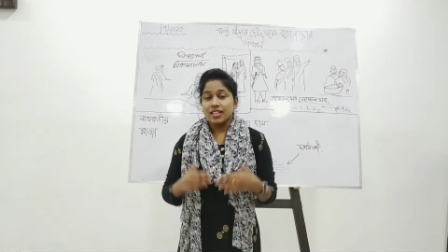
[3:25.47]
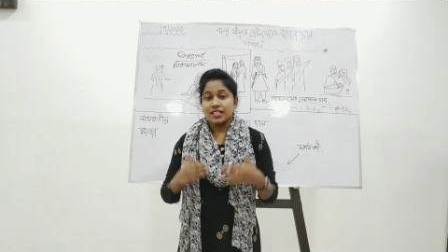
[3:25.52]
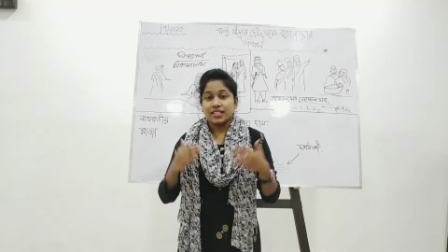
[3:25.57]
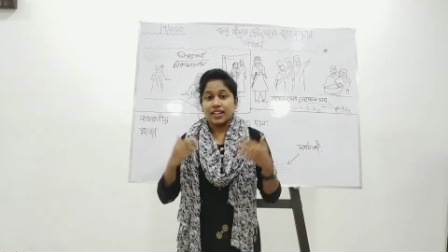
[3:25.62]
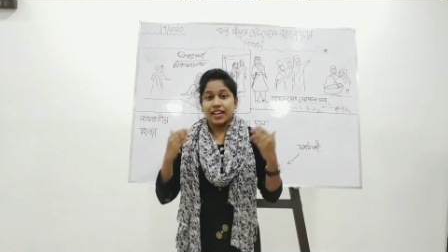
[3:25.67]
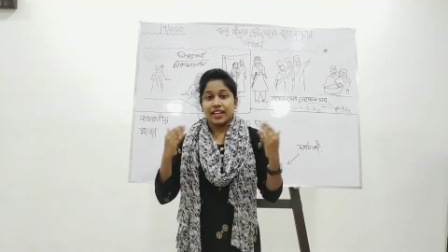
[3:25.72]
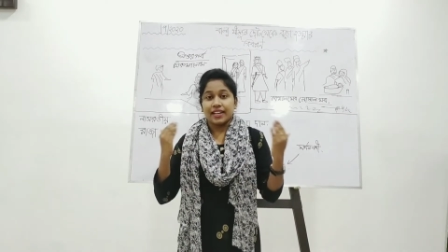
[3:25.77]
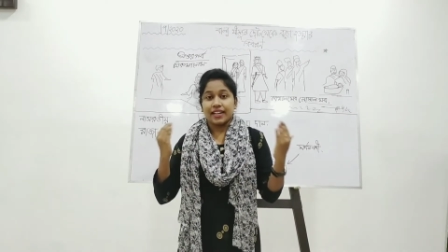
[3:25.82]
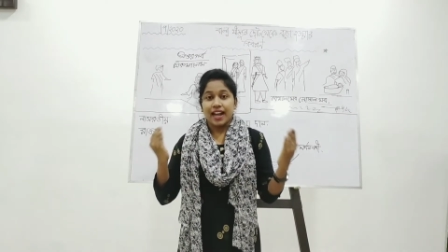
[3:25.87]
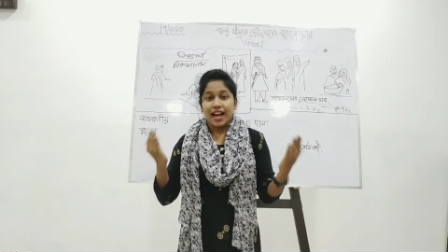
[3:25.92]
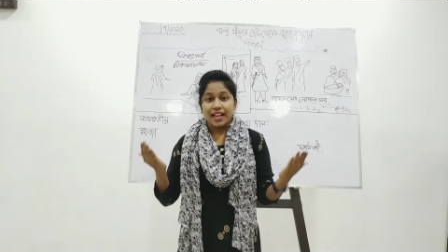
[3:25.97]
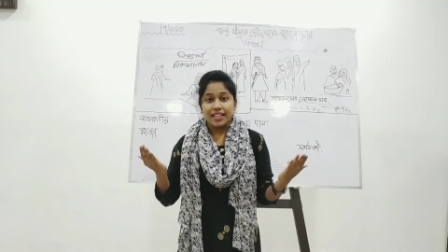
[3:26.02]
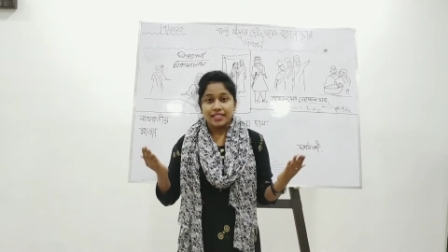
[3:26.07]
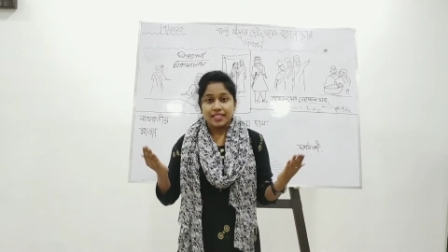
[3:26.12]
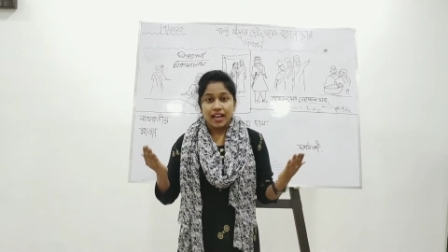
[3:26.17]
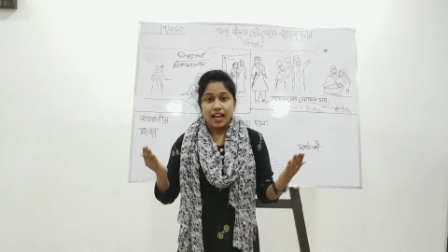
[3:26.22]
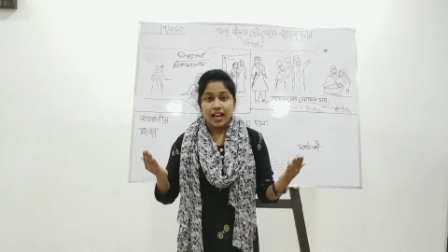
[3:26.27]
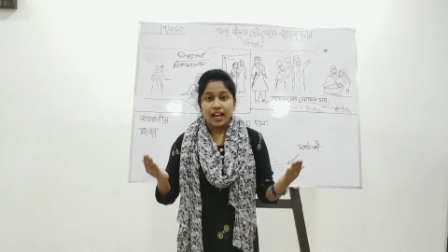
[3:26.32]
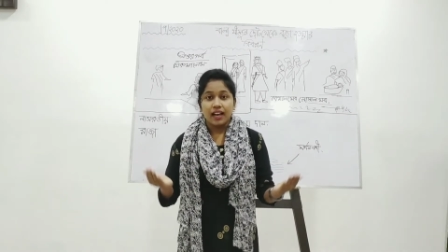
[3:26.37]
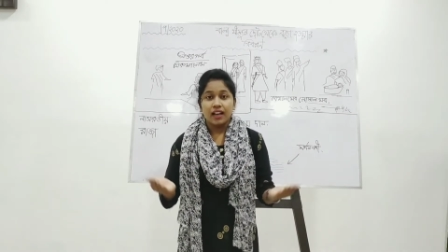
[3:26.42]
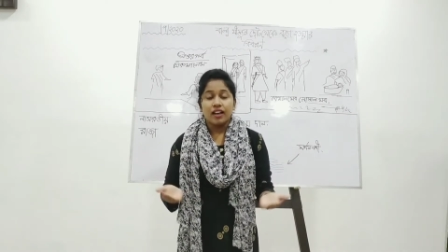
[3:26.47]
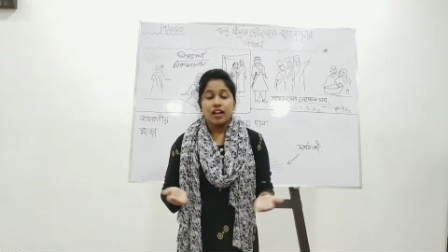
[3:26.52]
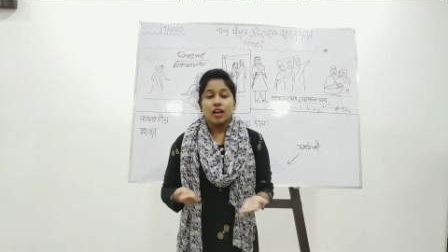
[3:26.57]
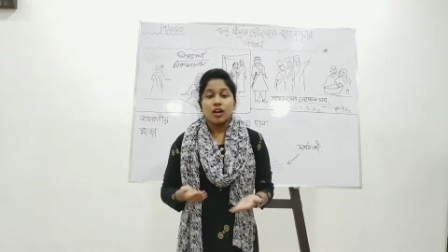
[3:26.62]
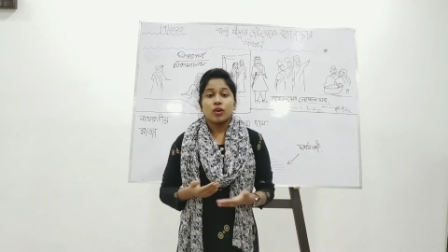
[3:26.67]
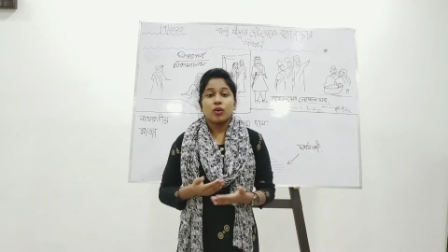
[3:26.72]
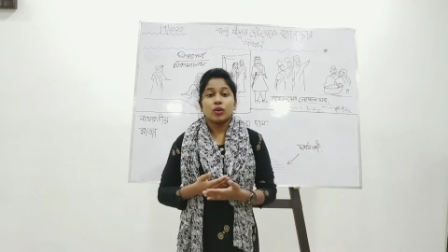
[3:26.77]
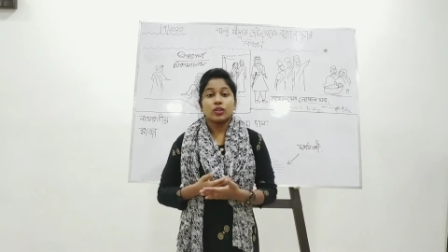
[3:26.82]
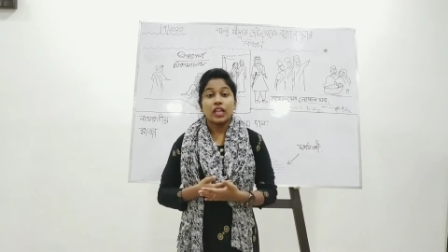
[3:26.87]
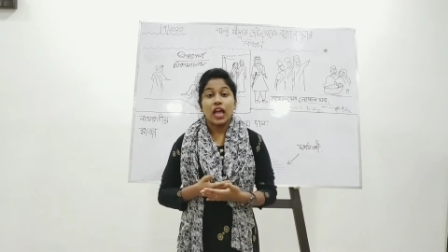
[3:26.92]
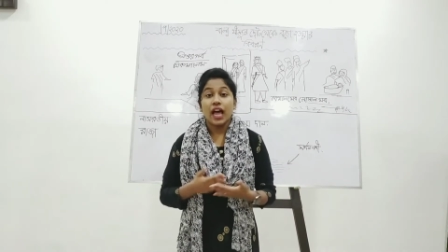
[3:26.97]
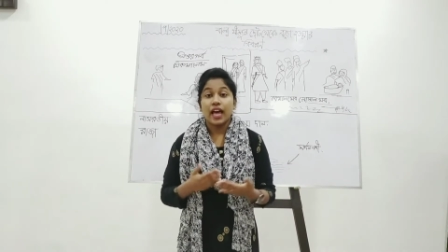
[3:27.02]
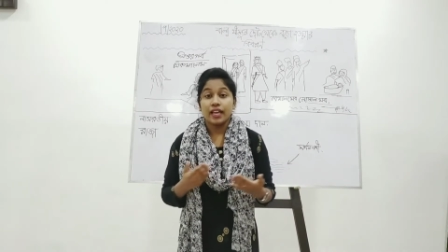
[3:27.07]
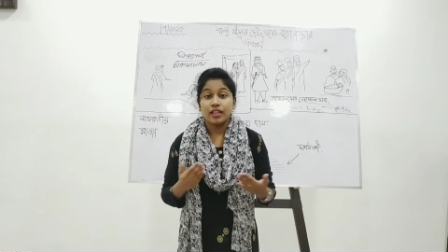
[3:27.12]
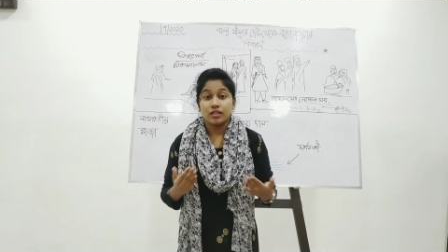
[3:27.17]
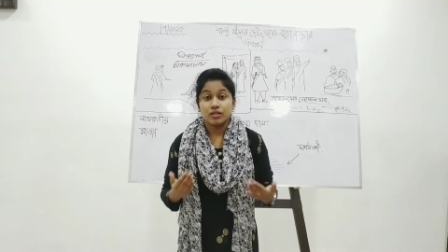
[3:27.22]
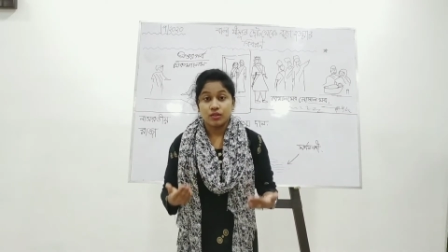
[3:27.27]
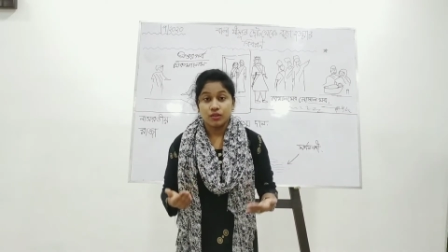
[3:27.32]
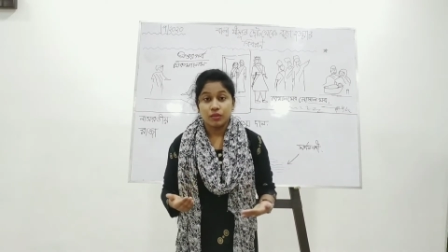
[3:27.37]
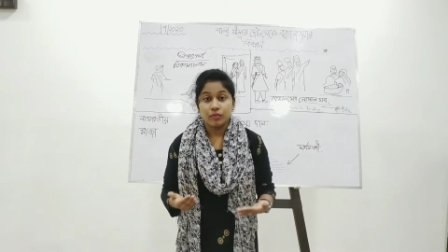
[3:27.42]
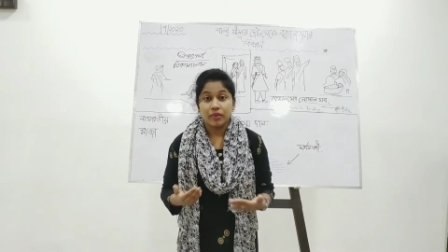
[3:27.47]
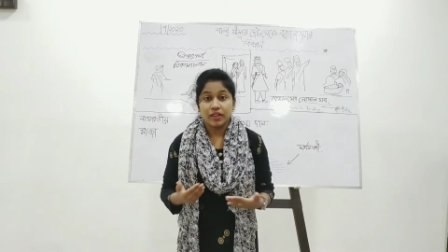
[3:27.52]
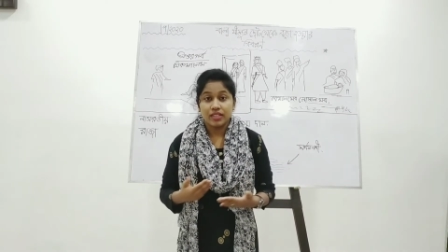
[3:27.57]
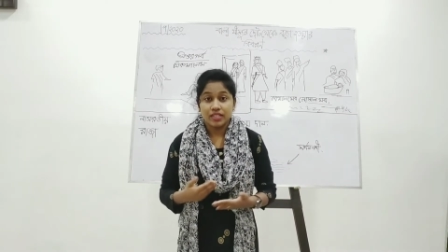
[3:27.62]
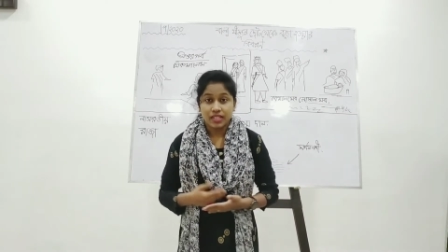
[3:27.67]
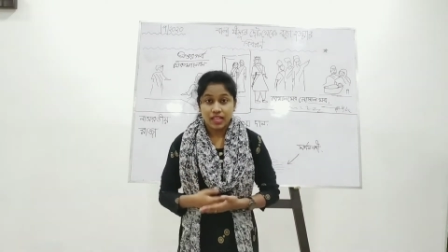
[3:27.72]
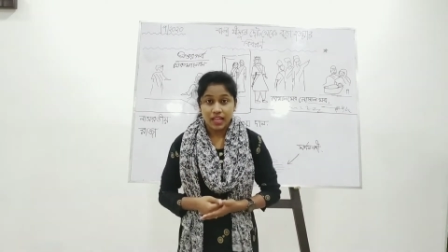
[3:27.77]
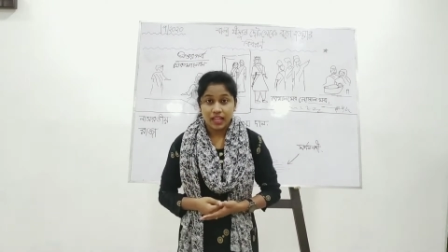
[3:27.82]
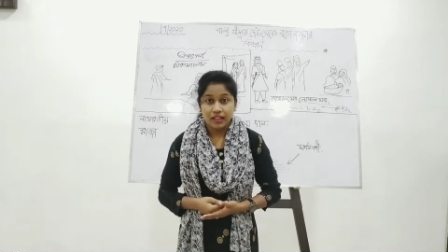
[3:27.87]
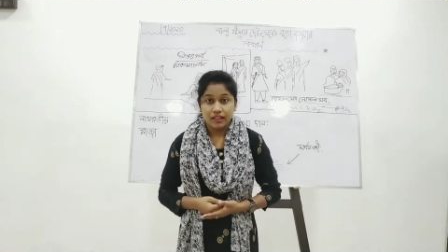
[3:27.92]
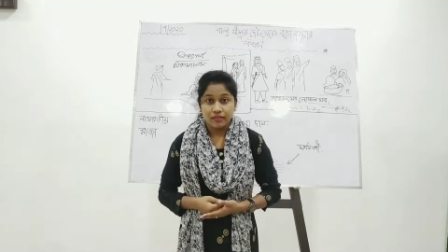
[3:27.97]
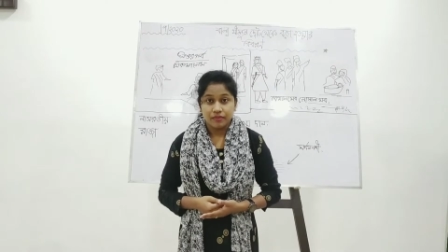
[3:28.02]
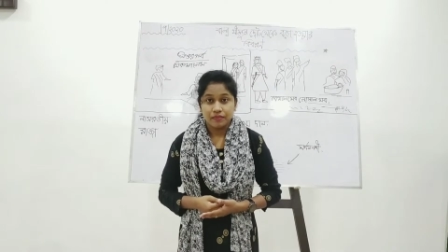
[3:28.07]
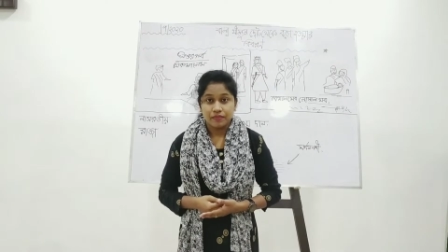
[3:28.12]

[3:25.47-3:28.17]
সেই রাজা কোথায় জন্মেছেন